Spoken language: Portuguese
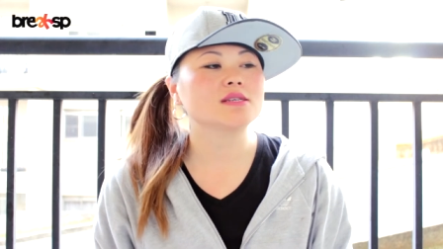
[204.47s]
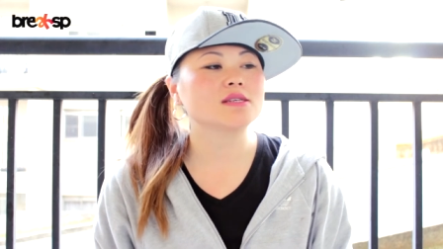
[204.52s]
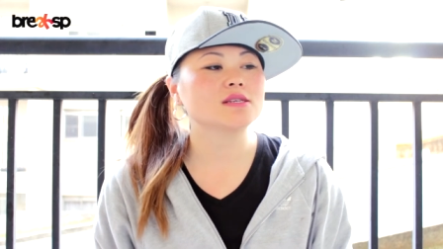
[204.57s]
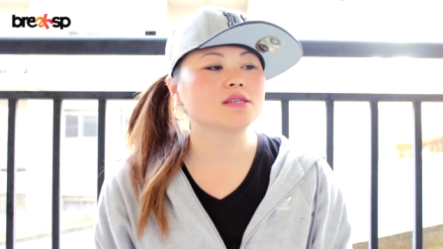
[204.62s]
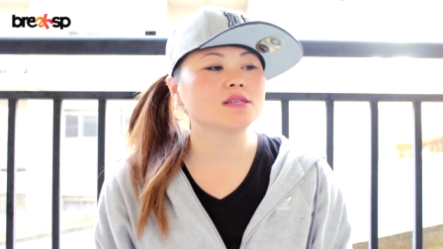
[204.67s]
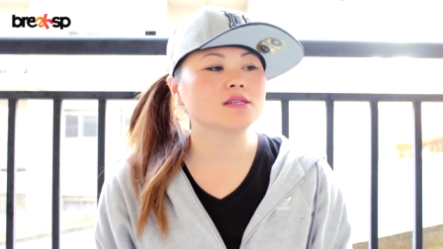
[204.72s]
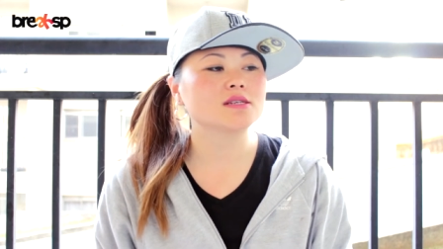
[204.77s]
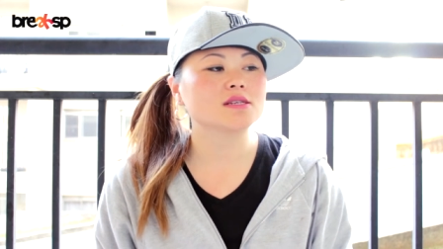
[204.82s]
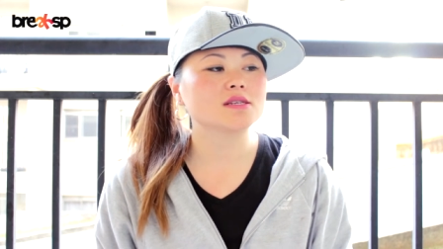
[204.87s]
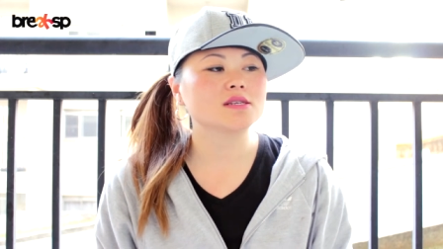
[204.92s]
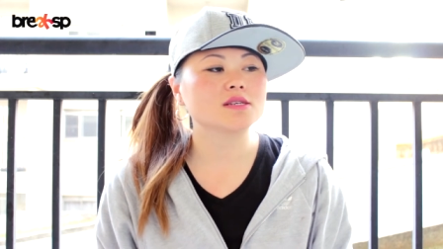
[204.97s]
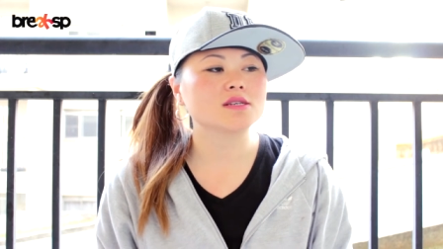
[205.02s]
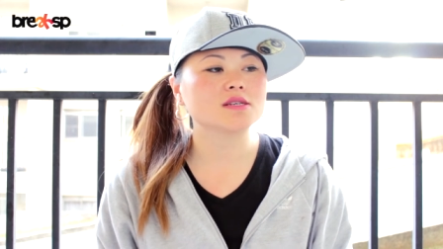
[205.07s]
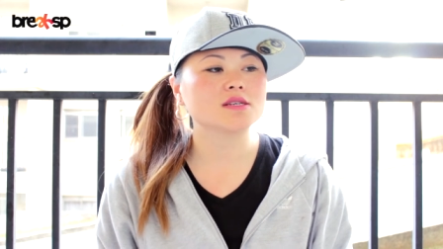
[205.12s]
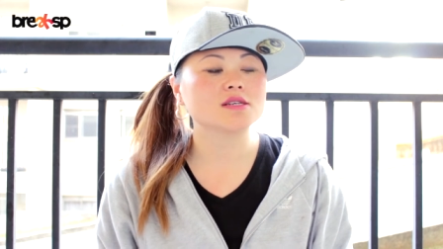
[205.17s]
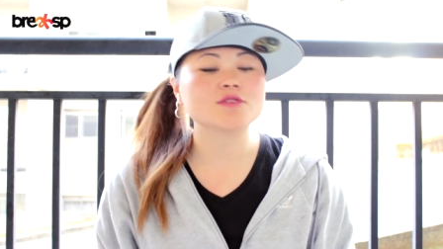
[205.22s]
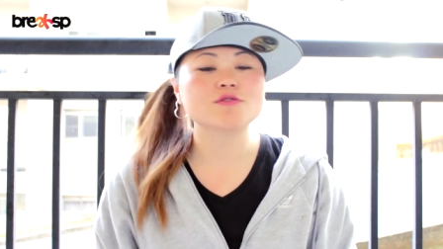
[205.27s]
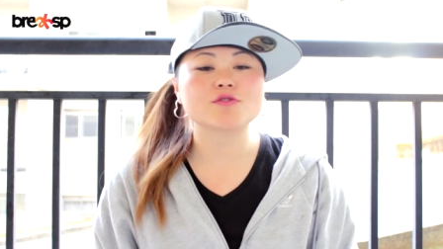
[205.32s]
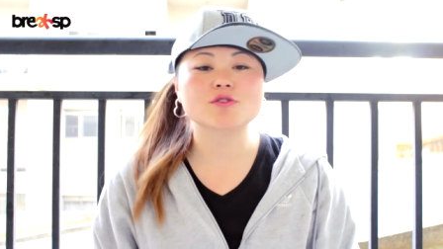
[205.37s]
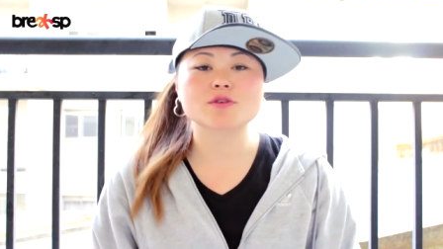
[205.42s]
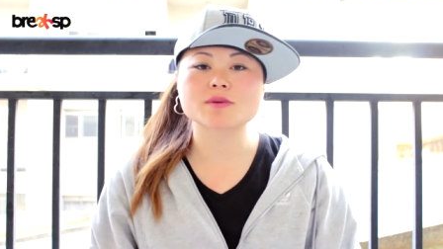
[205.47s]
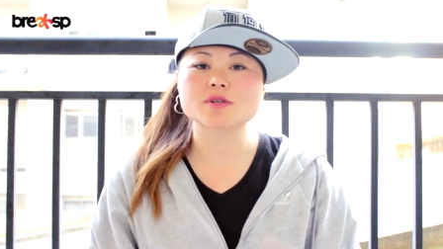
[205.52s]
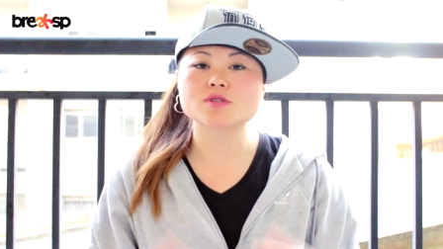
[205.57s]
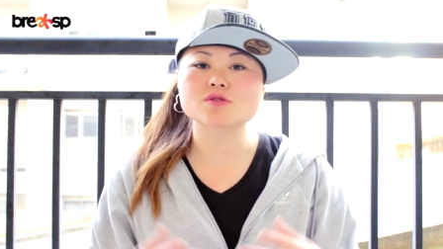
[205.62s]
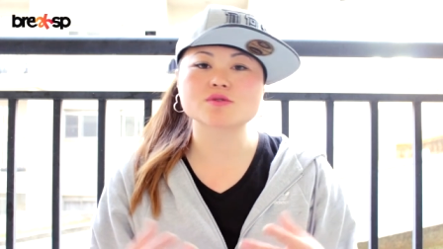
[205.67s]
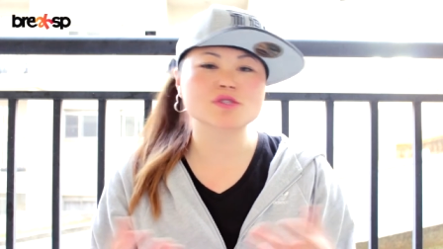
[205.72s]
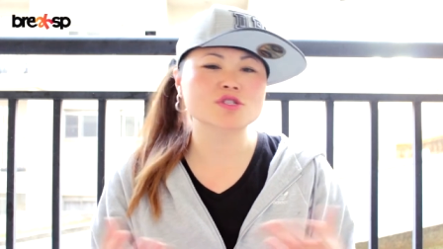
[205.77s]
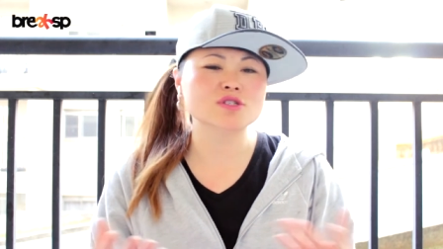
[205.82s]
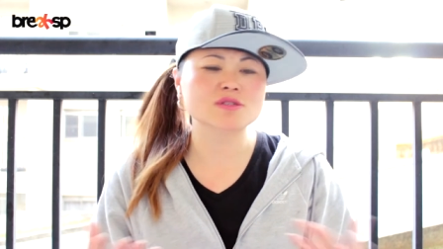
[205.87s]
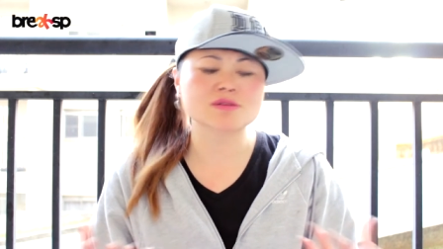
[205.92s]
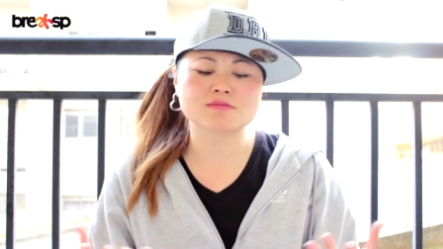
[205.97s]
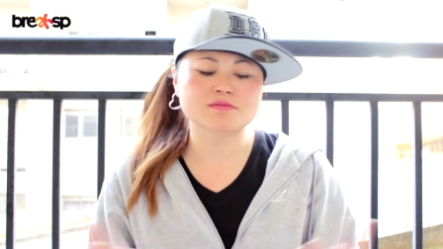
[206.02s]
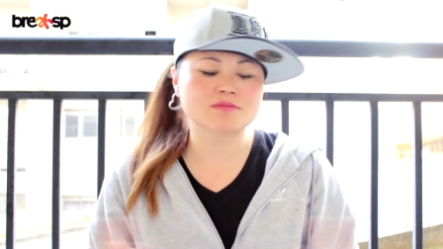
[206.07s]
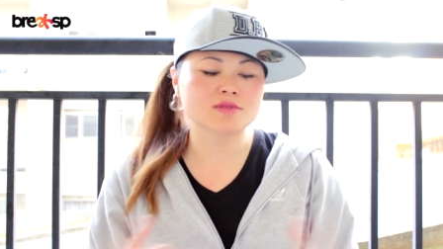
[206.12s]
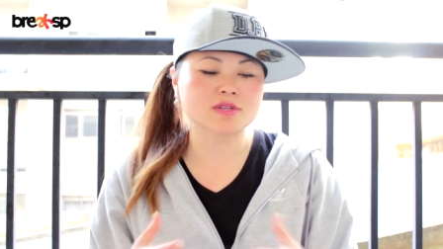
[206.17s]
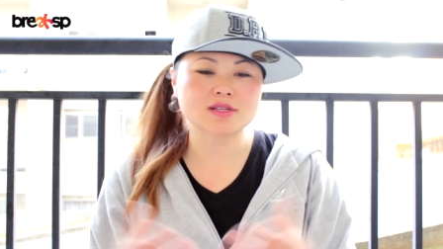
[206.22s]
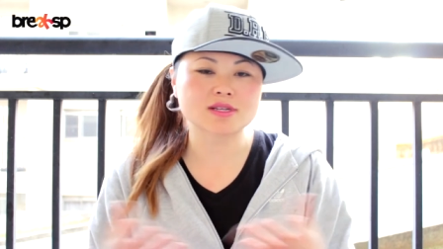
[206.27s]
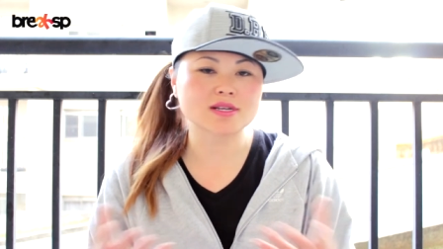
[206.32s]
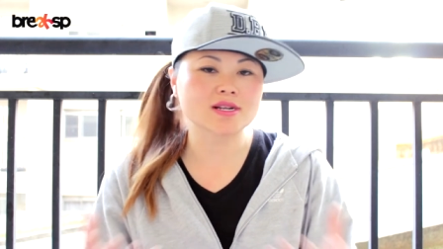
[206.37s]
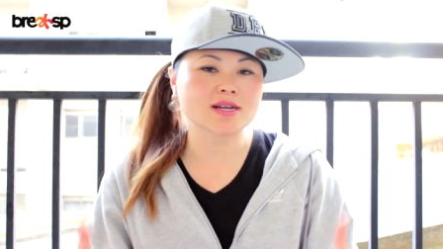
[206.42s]
E informações
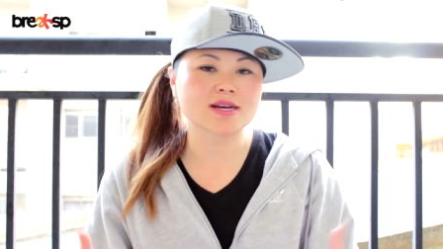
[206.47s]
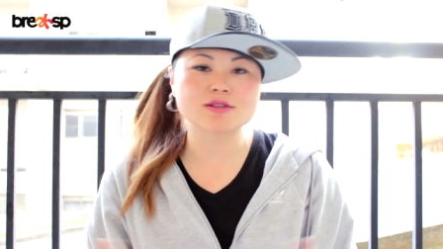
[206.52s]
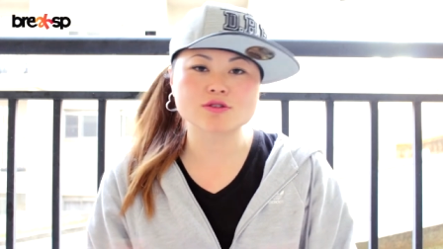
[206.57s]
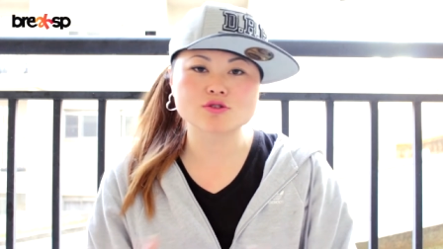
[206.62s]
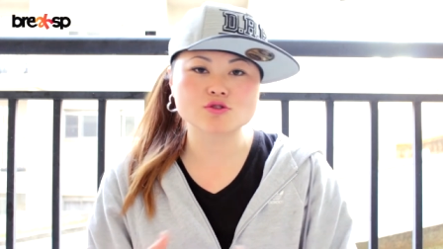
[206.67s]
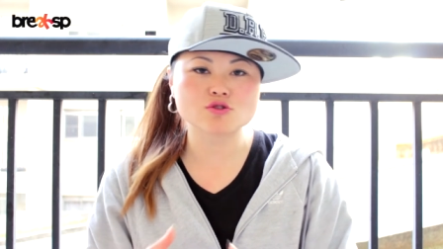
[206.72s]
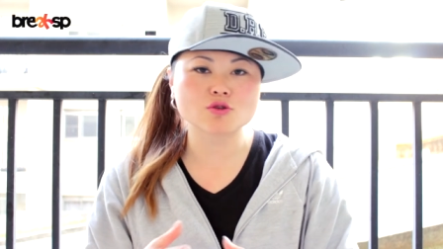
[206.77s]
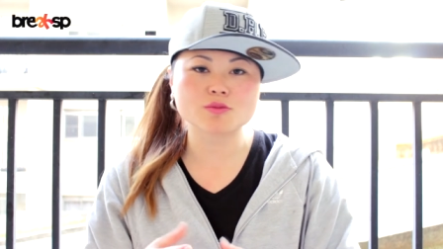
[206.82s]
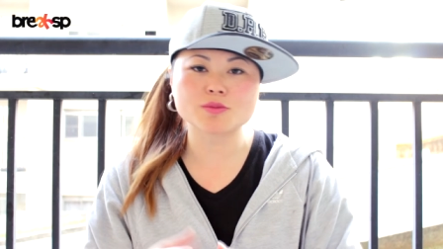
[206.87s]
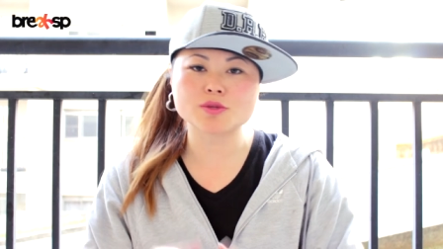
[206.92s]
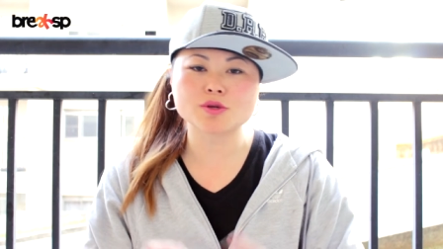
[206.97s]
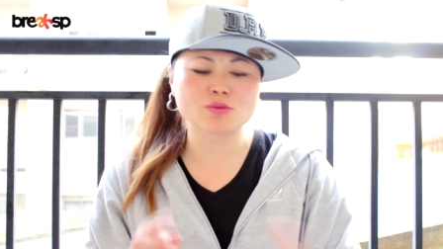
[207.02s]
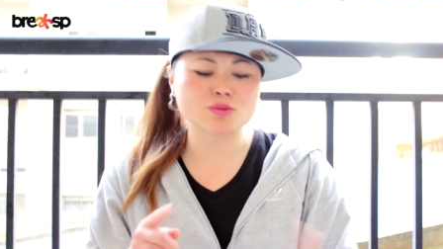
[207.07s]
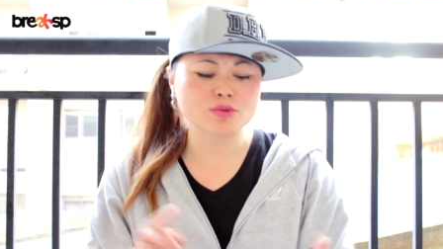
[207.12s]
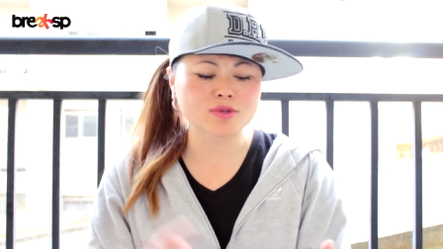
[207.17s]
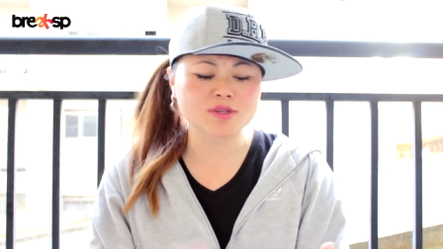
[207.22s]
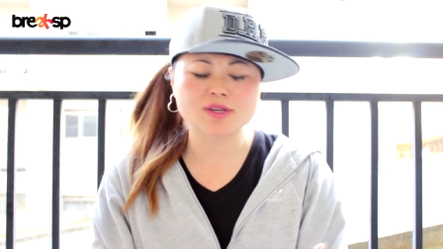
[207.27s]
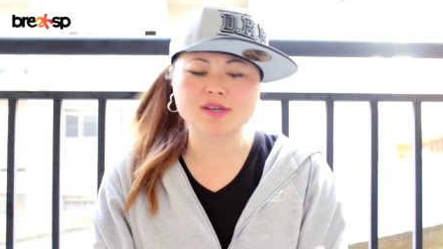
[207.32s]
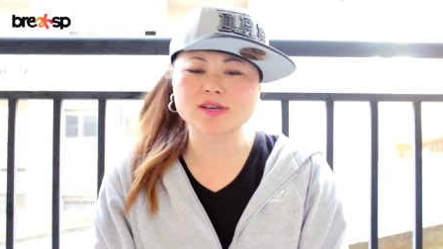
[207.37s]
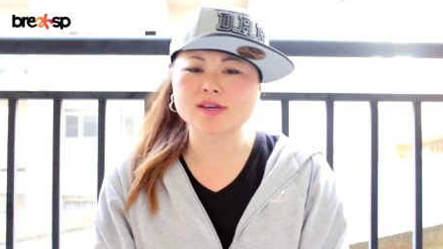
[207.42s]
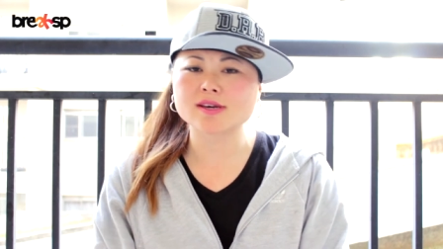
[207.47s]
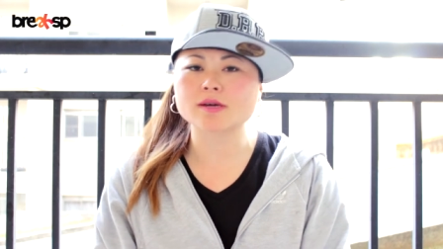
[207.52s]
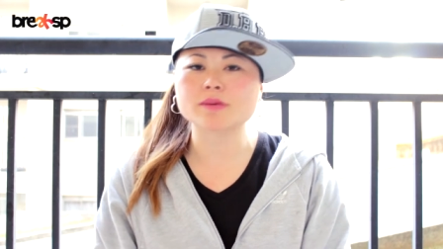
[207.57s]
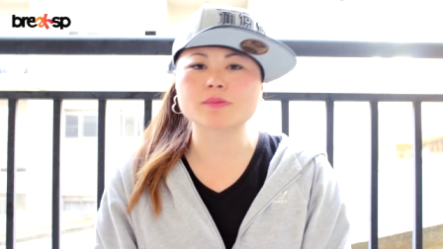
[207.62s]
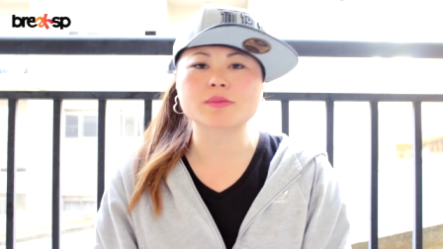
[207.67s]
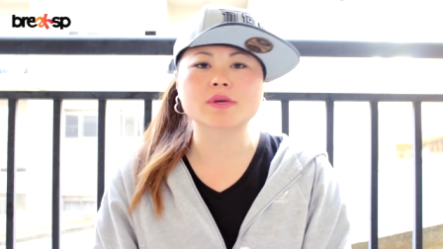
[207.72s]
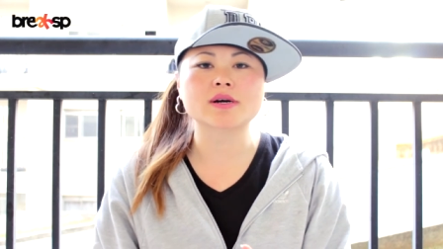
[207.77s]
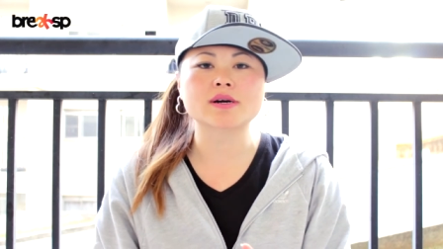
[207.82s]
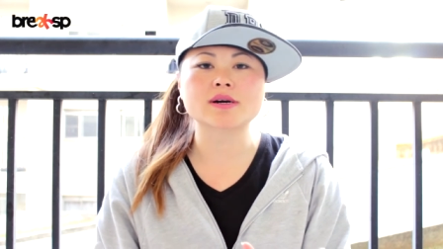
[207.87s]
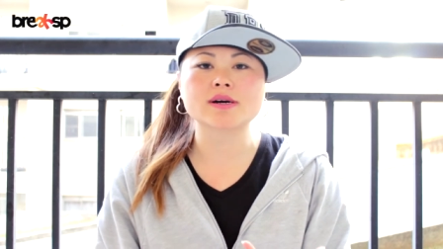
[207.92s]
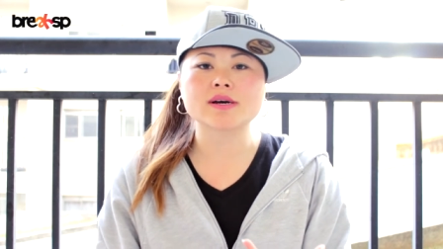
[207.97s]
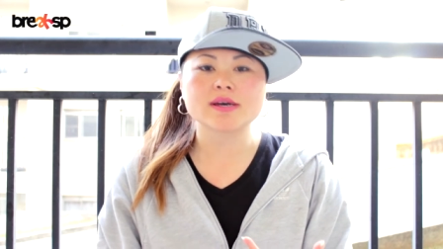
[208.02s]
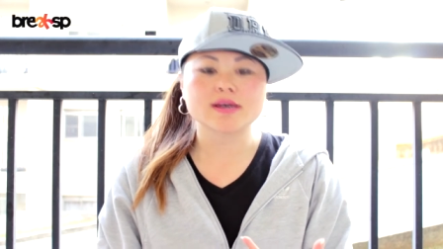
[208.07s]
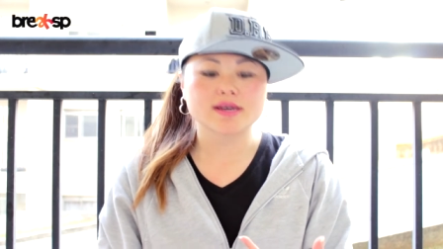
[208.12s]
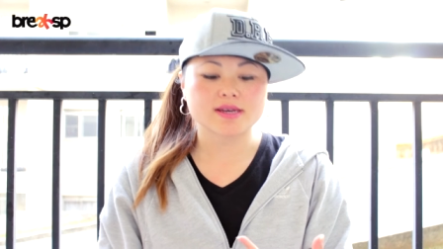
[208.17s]
detalhadas sobre o tema,